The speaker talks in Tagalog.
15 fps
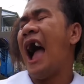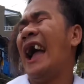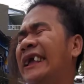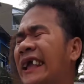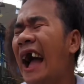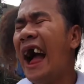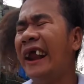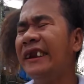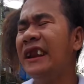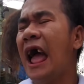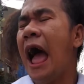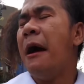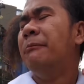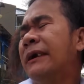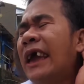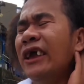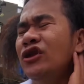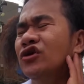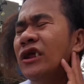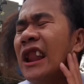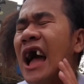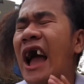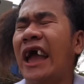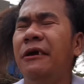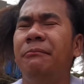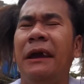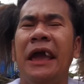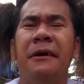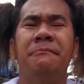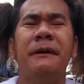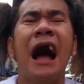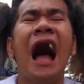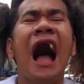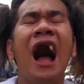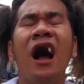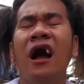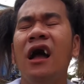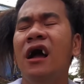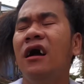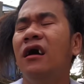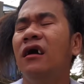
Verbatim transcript: Ayan, bigyan nyo na lang kay Bebang.